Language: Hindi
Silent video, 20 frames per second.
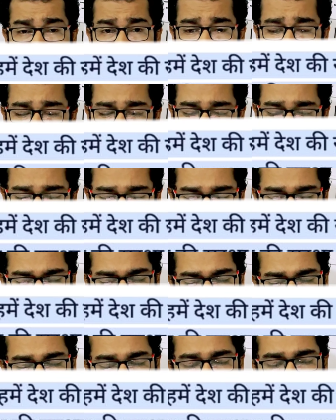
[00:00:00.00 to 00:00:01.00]
वो किसके
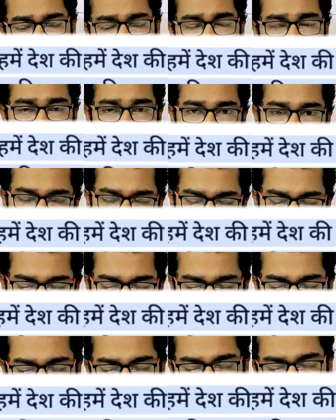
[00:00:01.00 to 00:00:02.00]
हाथ में है राजनाथ सिंह
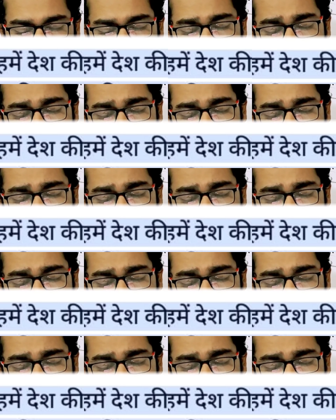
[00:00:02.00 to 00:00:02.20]
के हाथ